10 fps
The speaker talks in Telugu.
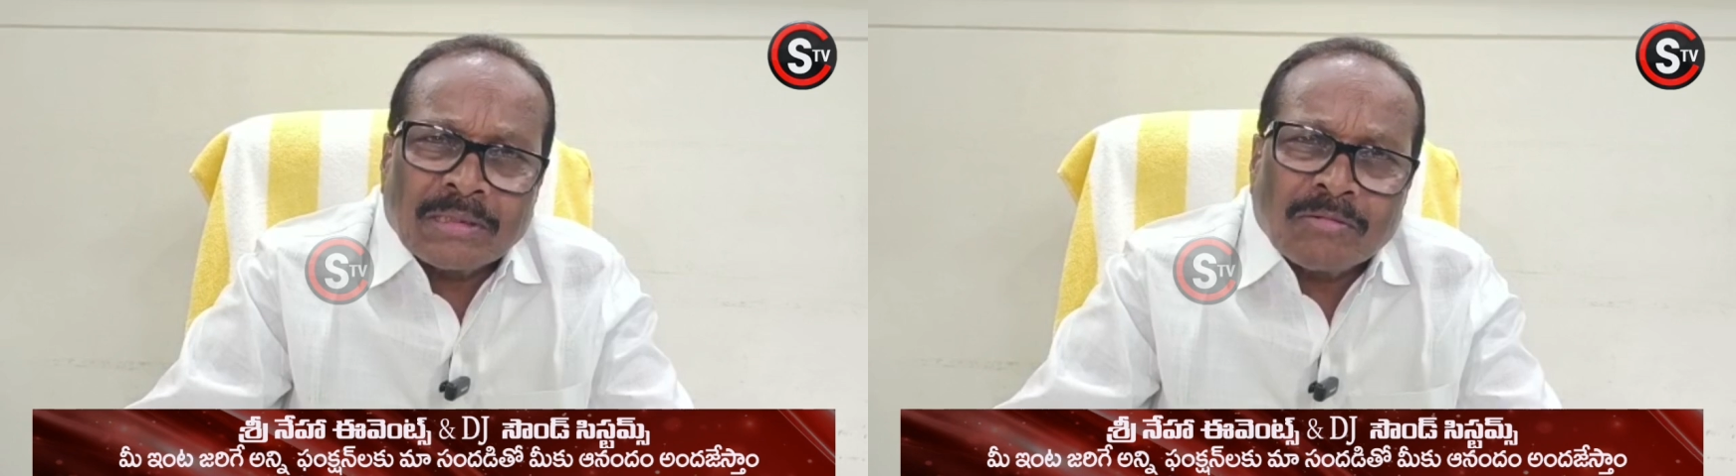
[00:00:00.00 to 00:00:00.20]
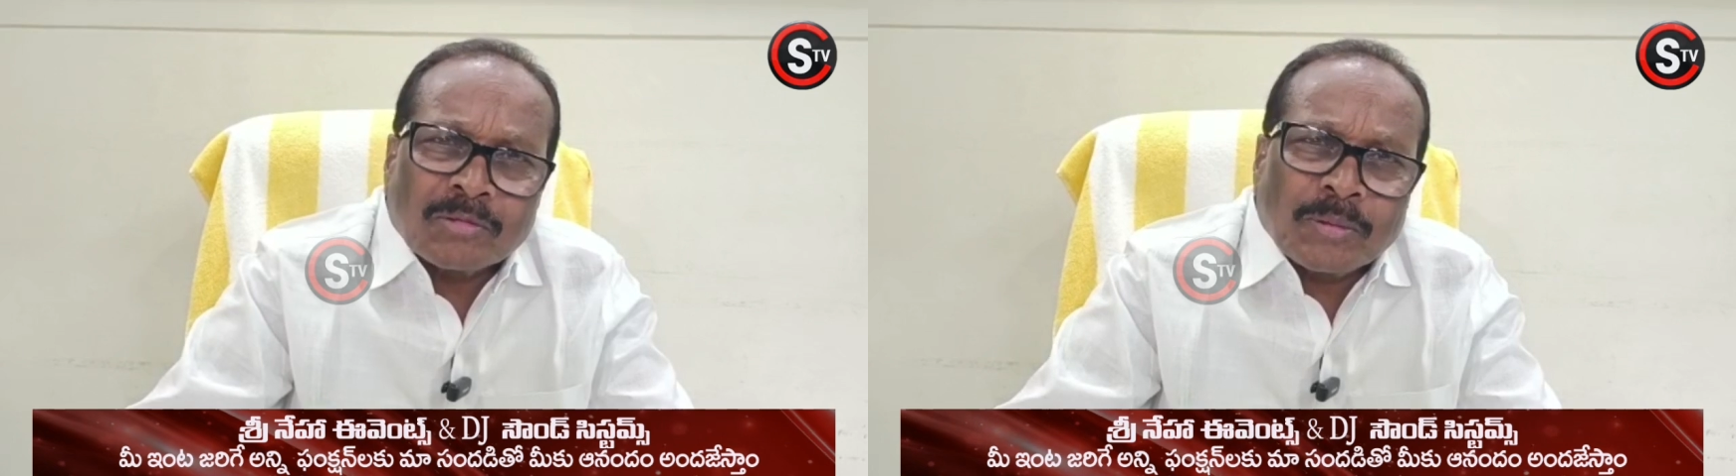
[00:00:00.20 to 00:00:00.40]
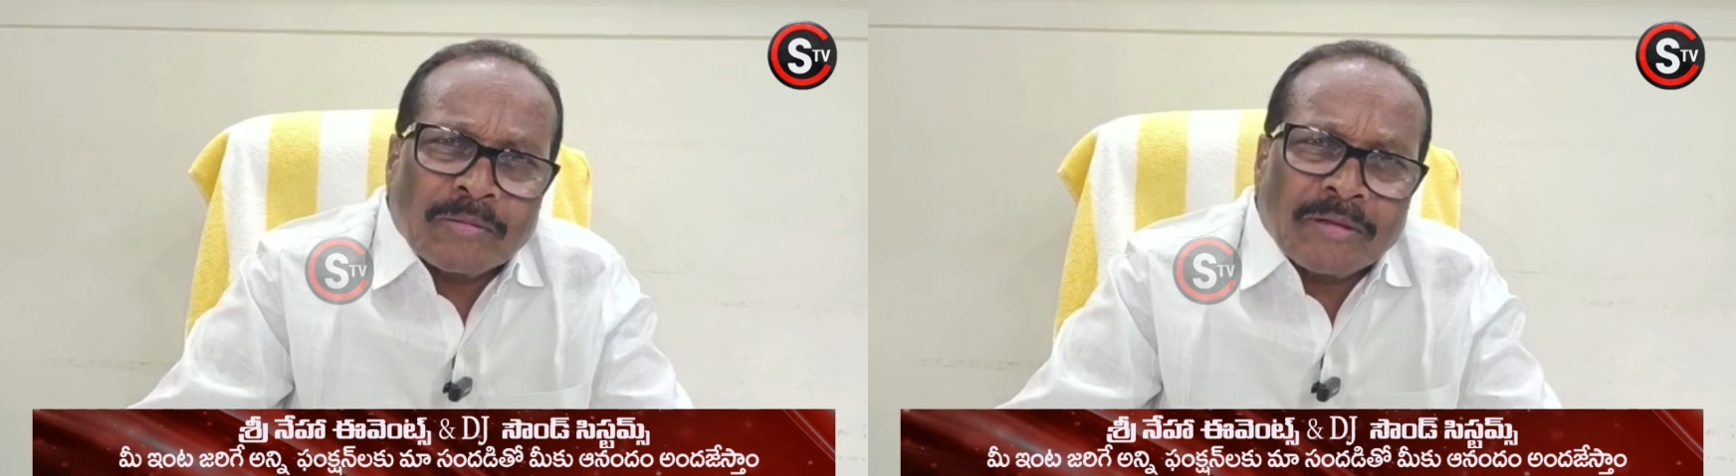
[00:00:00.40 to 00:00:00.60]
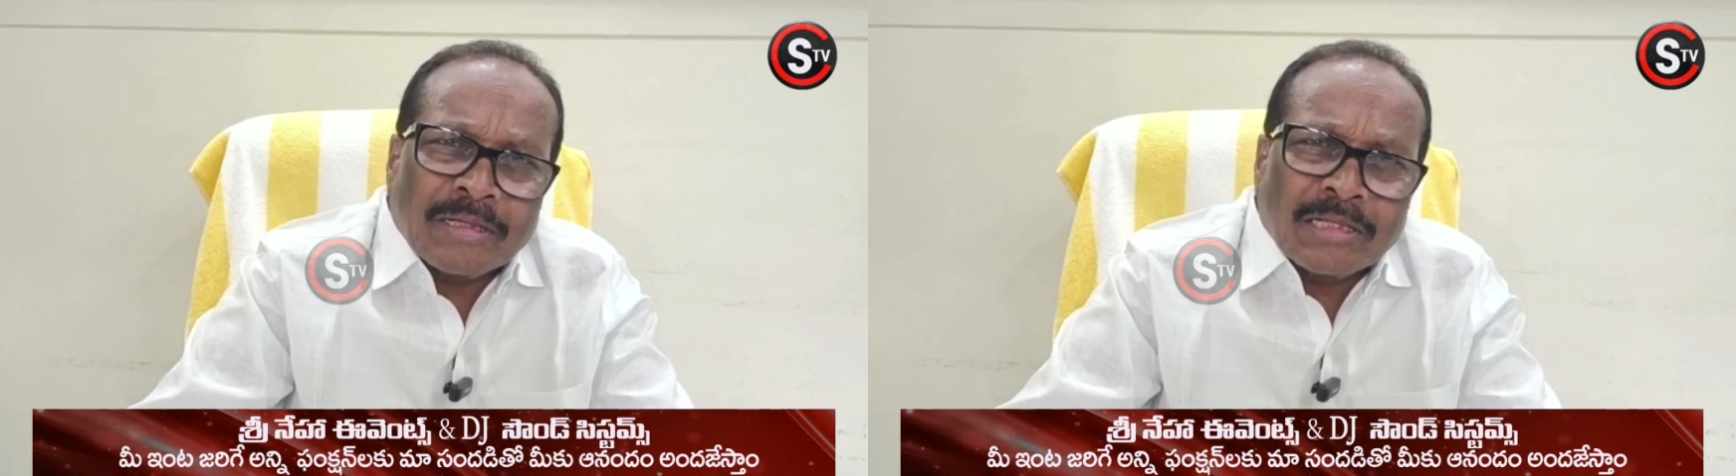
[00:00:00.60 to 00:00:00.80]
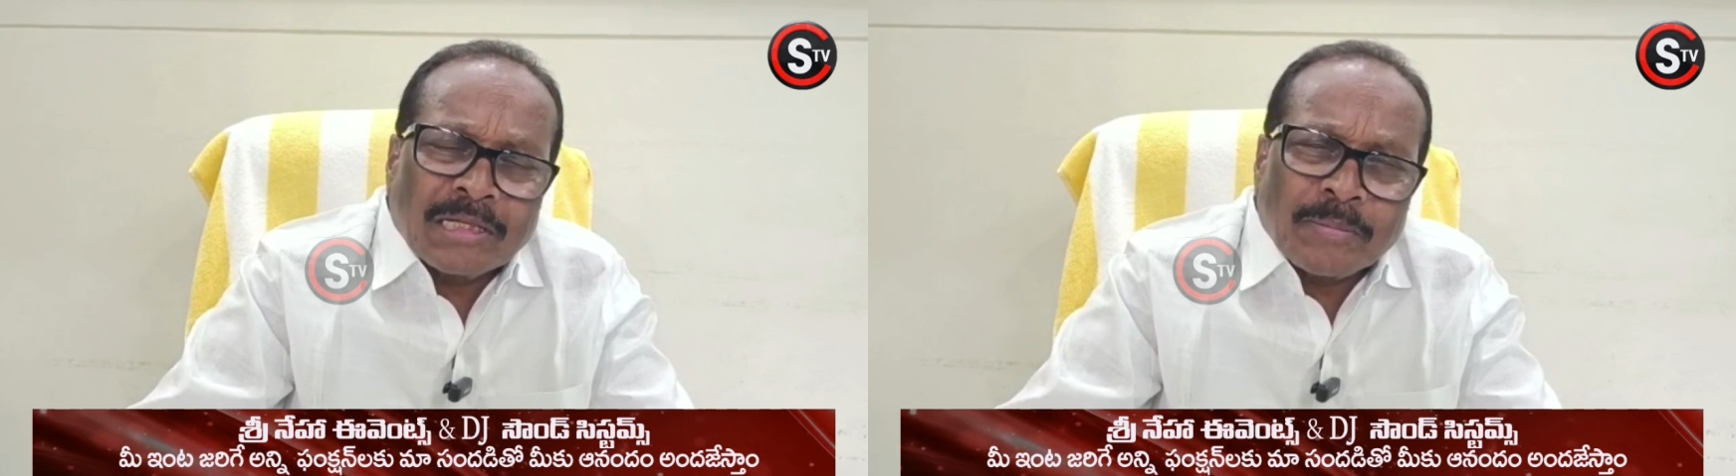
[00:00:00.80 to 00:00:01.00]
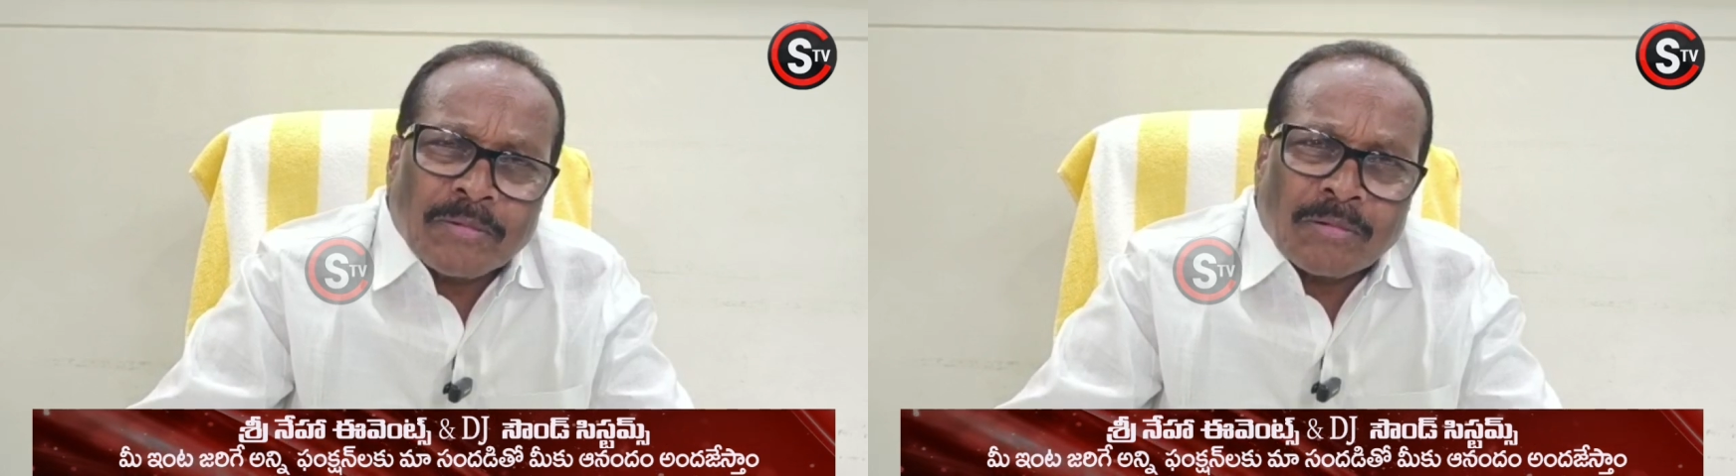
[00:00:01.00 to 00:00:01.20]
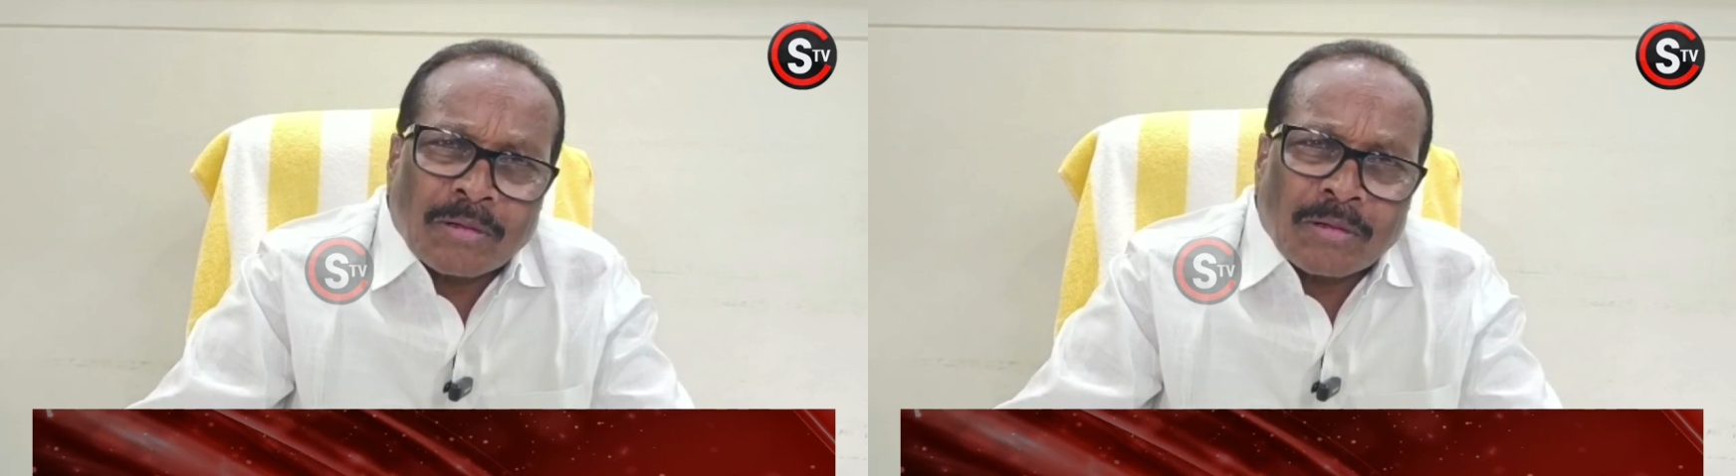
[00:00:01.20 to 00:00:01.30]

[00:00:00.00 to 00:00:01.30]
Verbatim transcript: అంతా ఉత్పన్నమైందని చెప్పి